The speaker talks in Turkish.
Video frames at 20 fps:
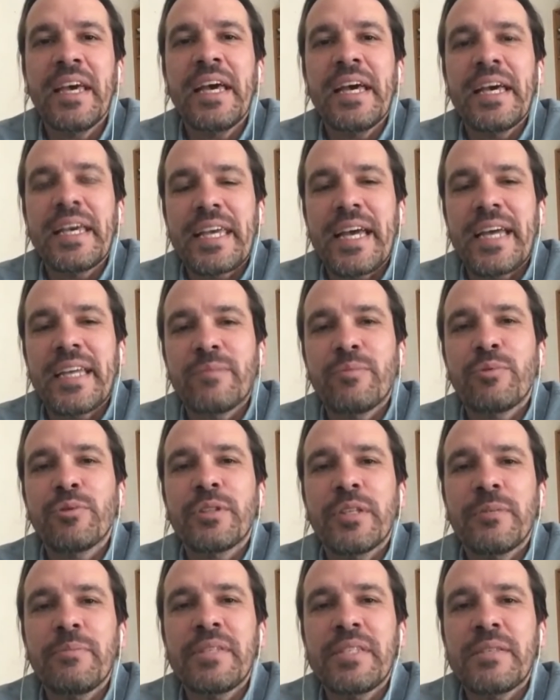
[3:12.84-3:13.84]
Yani
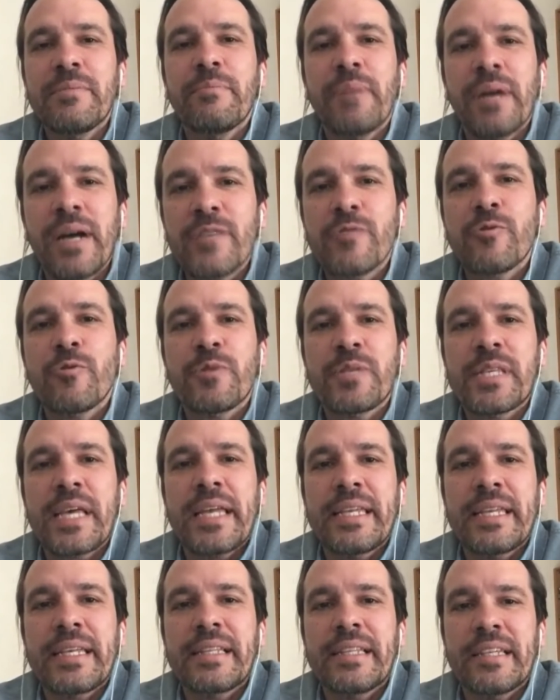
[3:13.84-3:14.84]
burada bizim bazı
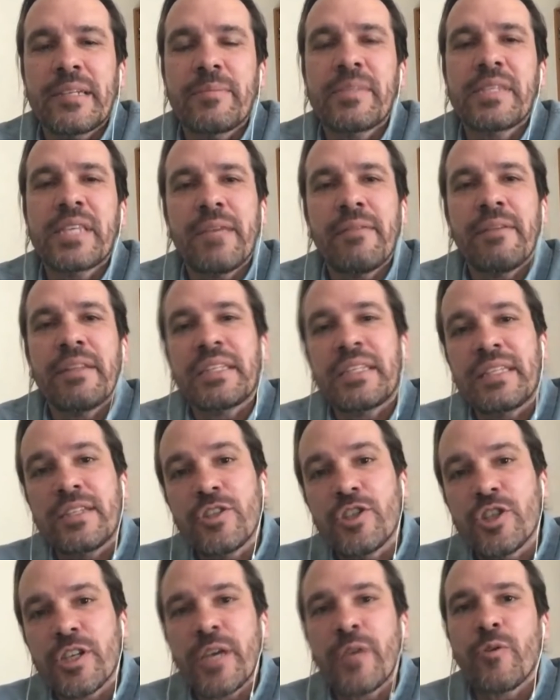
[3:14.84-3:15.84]
özelliklerimiz, evet evet
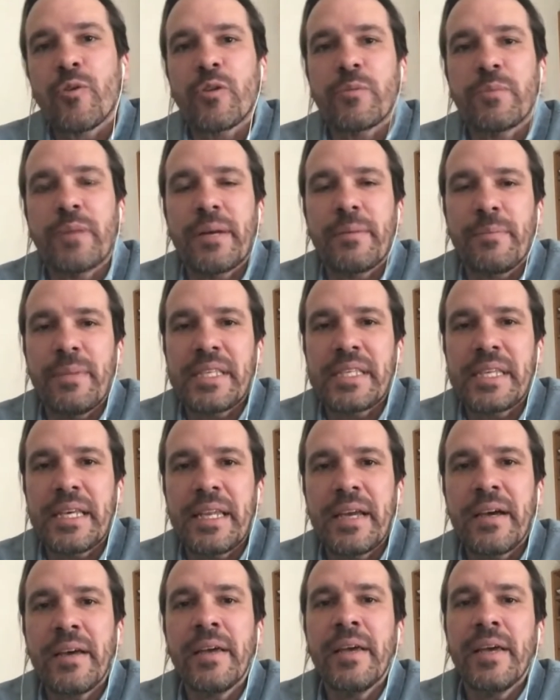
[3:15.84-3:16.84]
girişken olmak
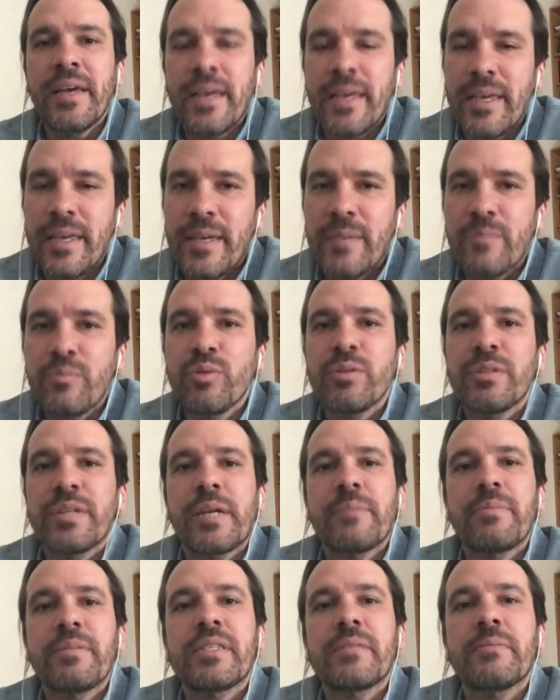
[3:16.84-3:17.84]
mesela e,
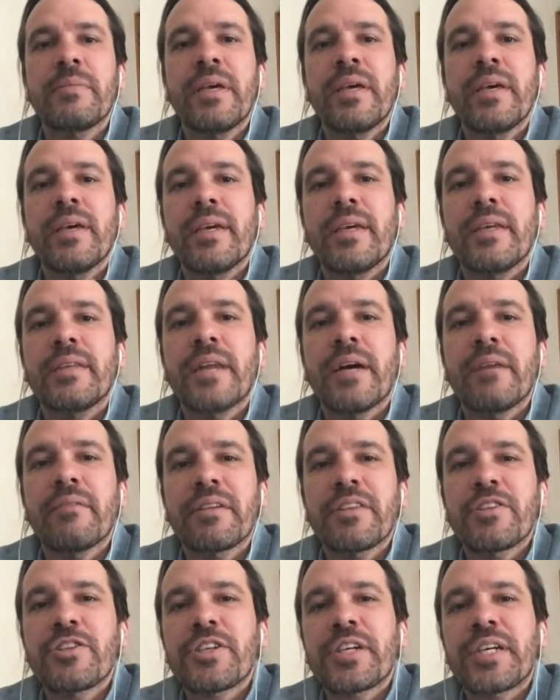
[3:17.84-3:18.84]
bunlar bizim e,
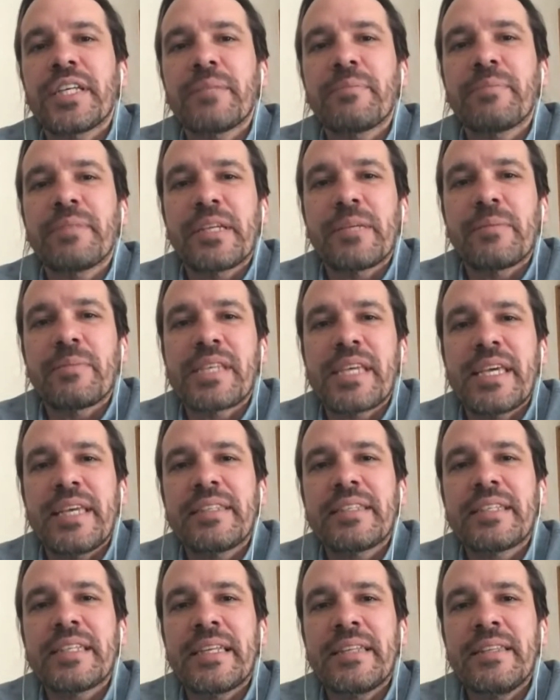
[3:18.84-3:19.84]
davranış kalıplarımızı
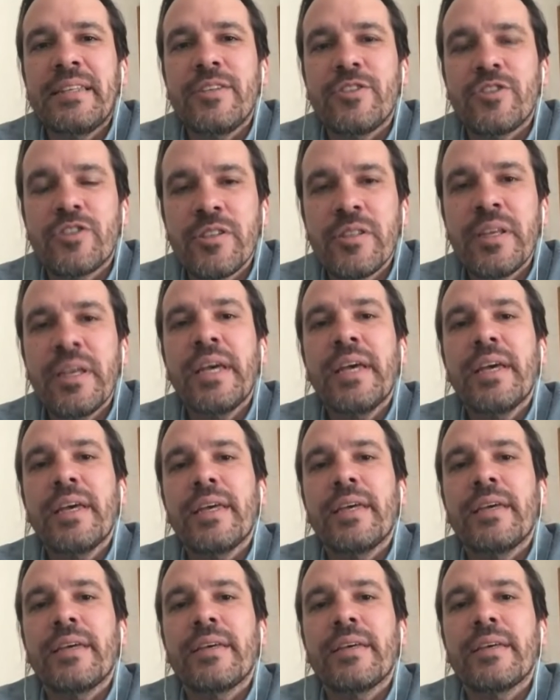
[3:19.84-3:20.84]
etkilediği için
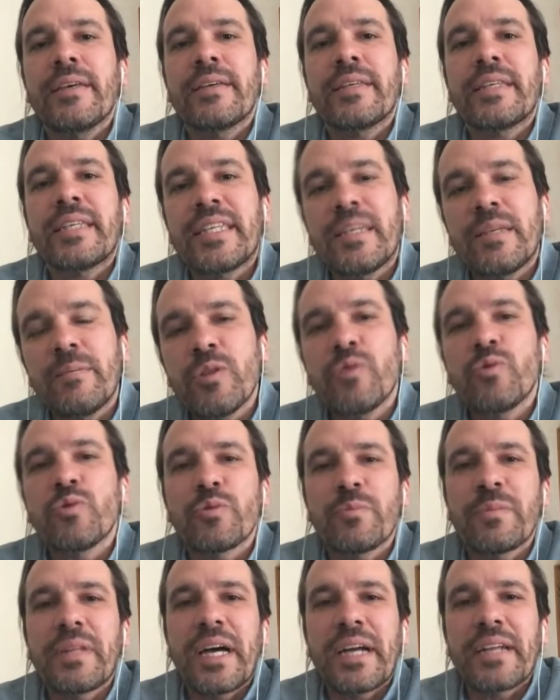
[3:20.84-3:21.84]
e, kimi
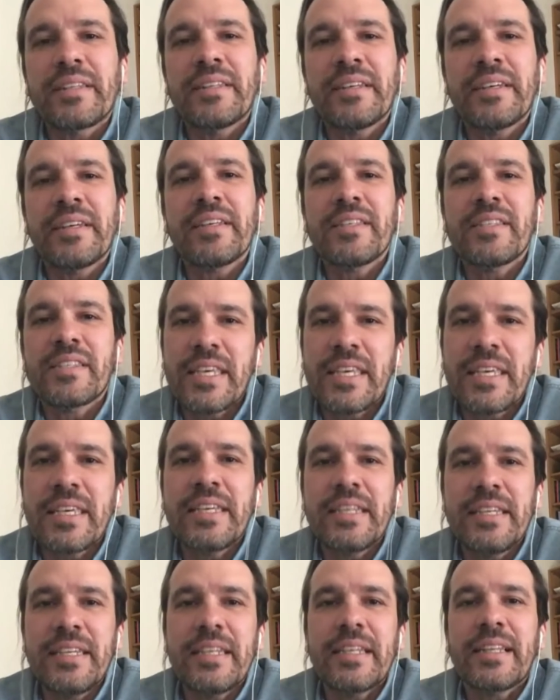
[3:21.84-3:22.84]
durumlarda
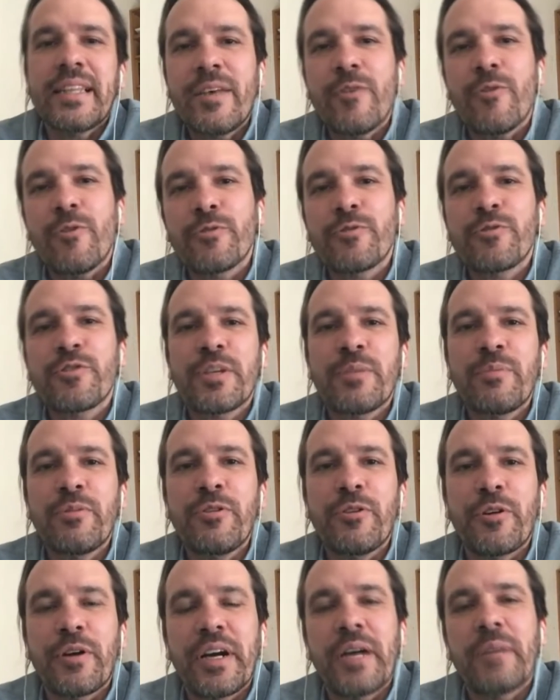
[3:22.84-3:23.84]
zenginlikle
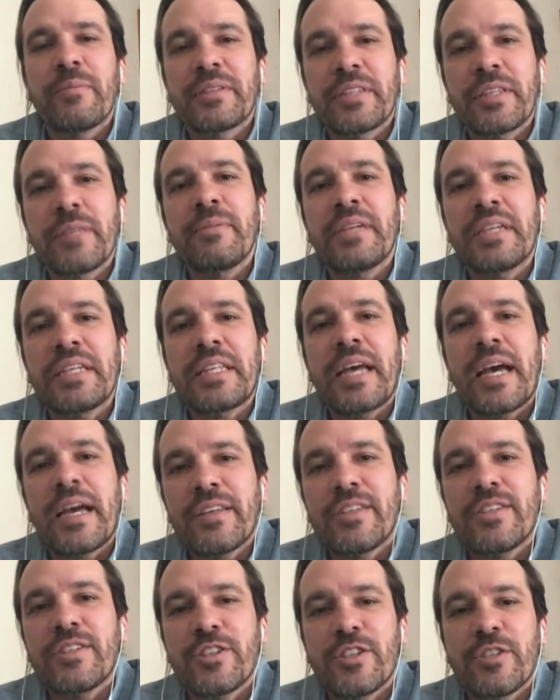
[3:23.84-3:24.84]
örtüşebiliyor. Ama tabii ki de
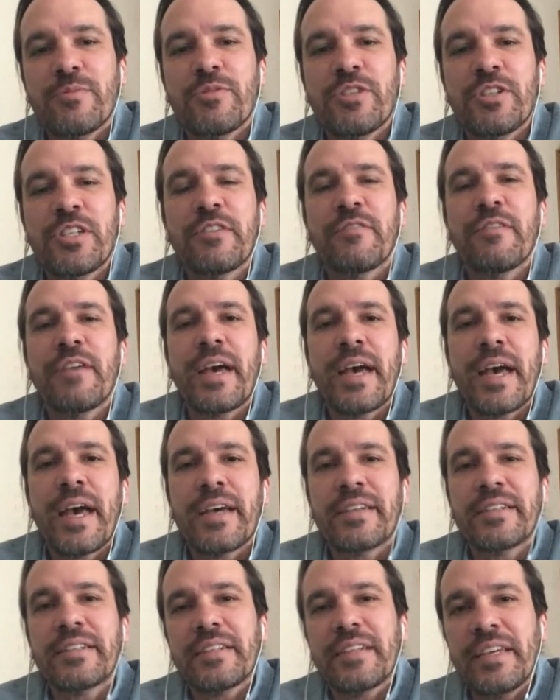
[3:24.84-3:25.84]
her girişimcilik veya
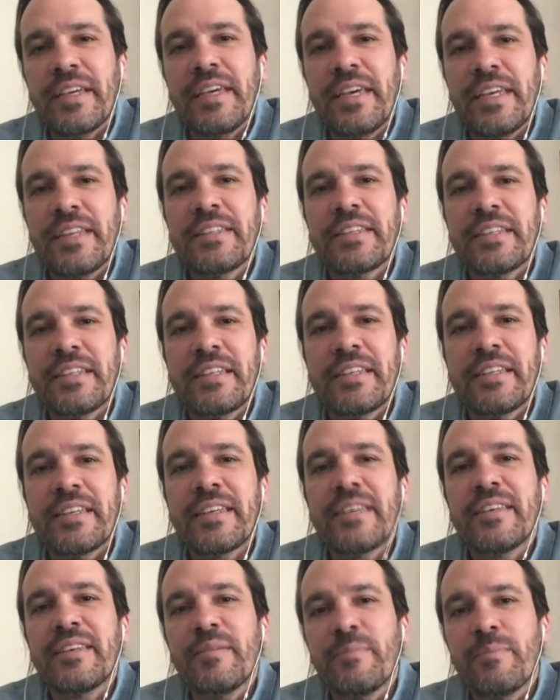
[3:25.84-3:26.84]
her e,
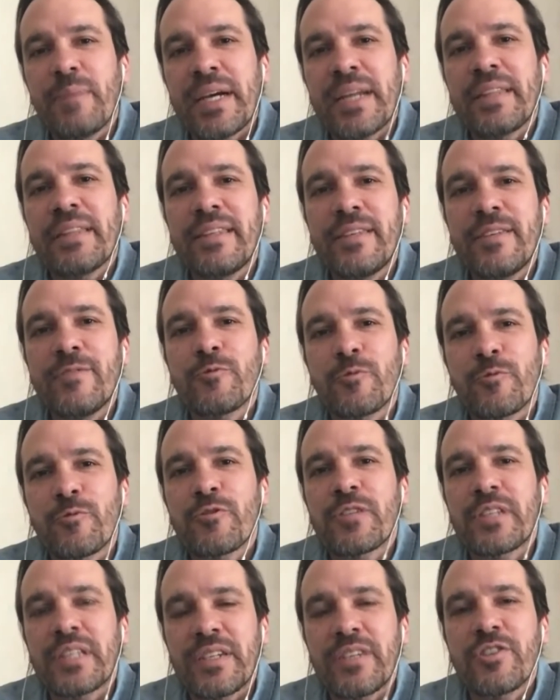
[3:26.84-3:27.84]
etkinlik e, maddi
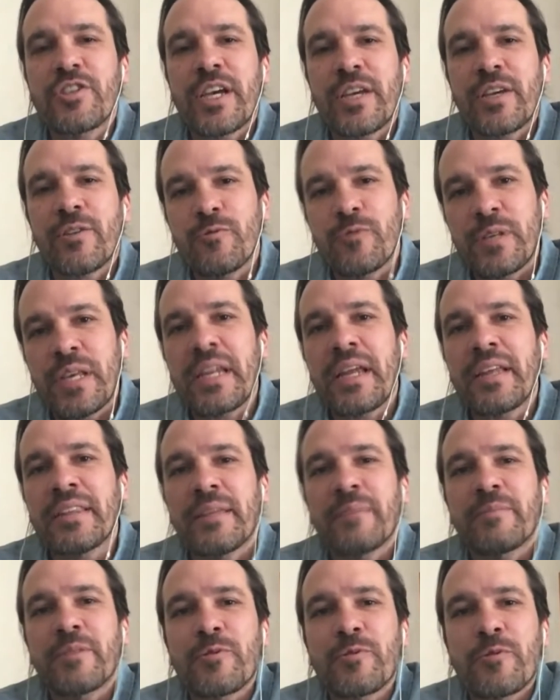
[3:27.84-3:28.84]
sonuçlanacak, güzel
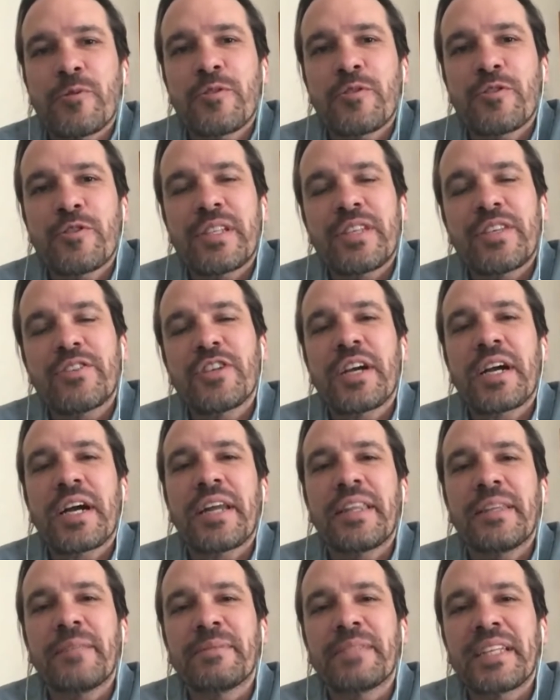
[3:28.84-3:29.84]
anlamda sonuçlanacak
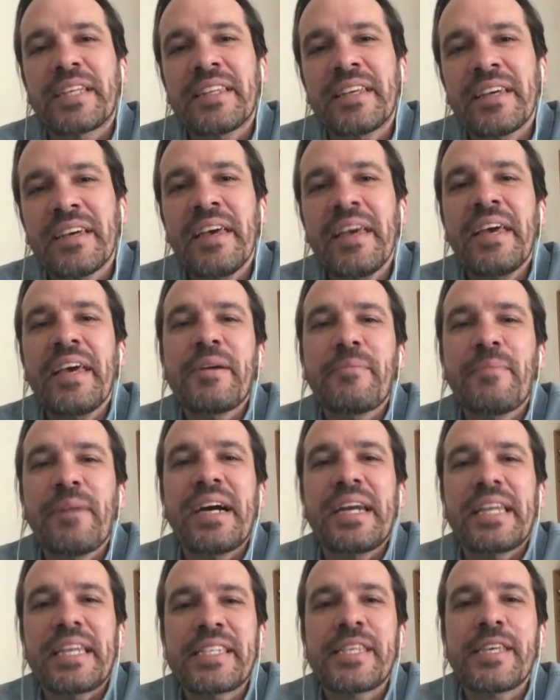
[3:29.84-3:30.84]
anlamına da
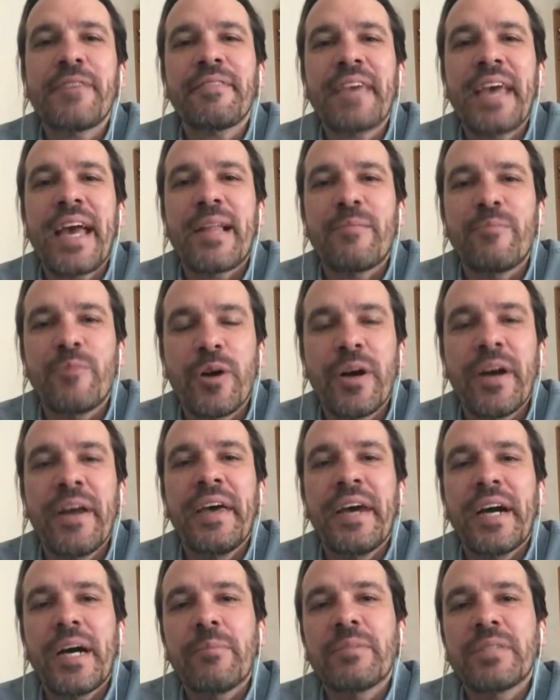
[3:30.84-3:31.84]
maalesef gelmiyor.
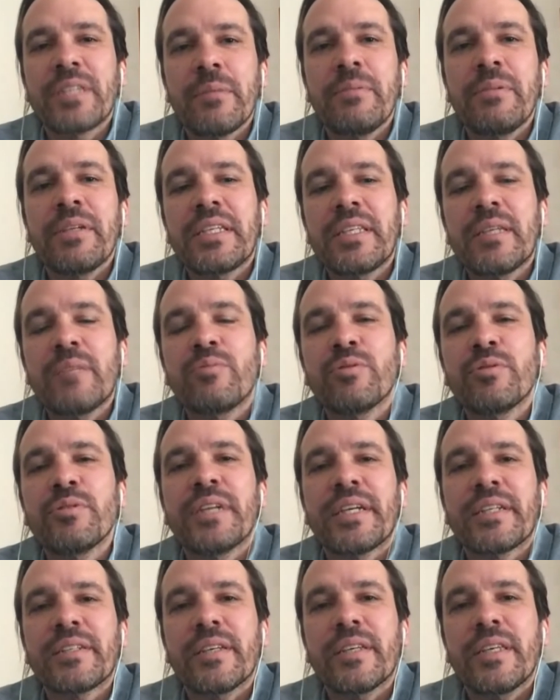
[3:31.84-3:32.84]
Ama tabii ki de
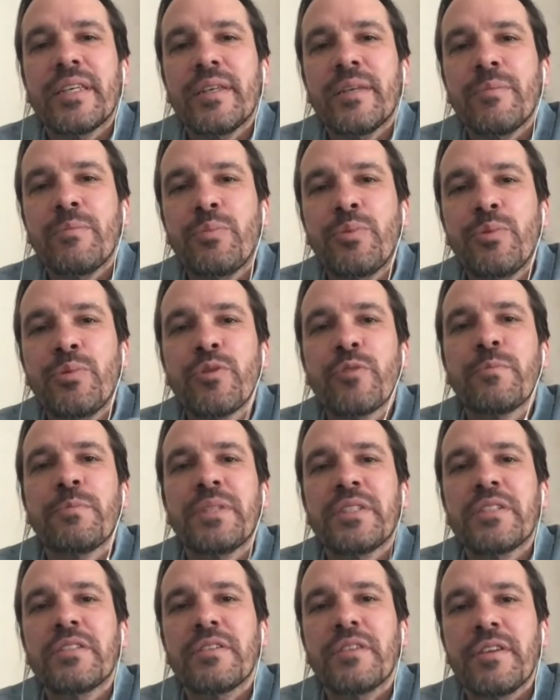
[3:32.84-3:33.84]
bunlar e, büyük
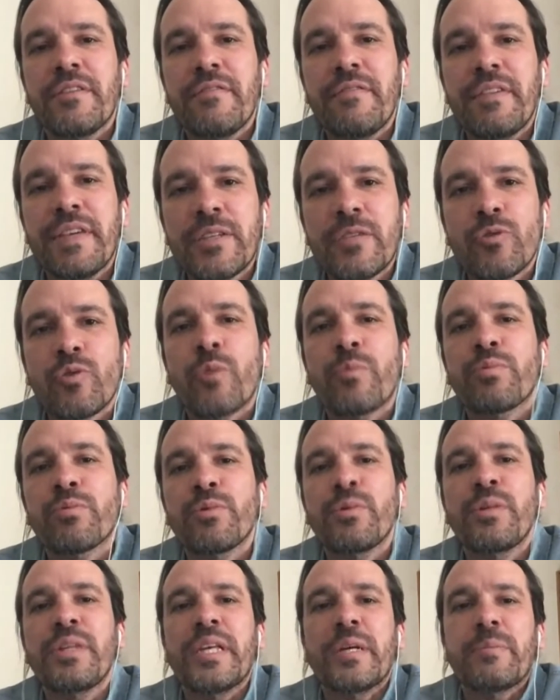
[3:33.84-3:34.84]
bir e, veri
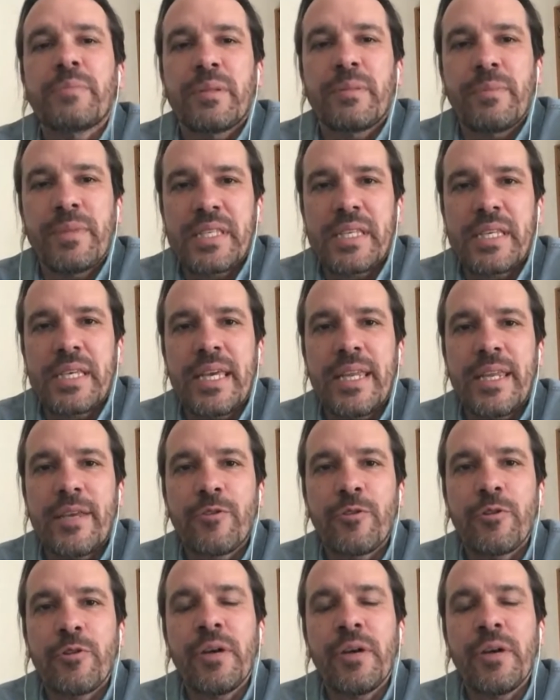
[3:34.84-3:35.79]
topluluğu yapılması gerekiyor.